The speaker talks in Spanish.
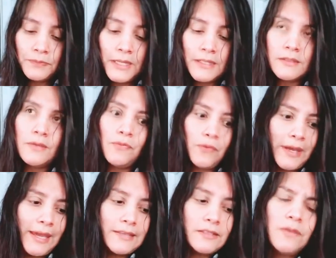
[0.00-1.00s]
Este,
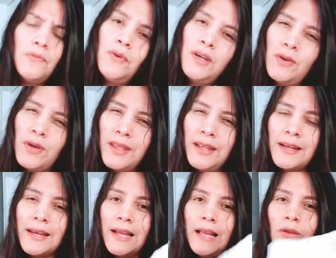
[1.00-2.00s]
este fue creo que el
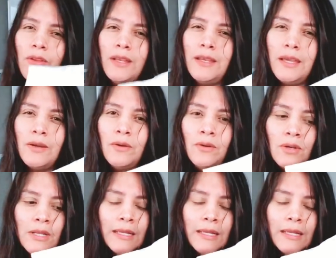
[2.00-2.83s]
regalo de enero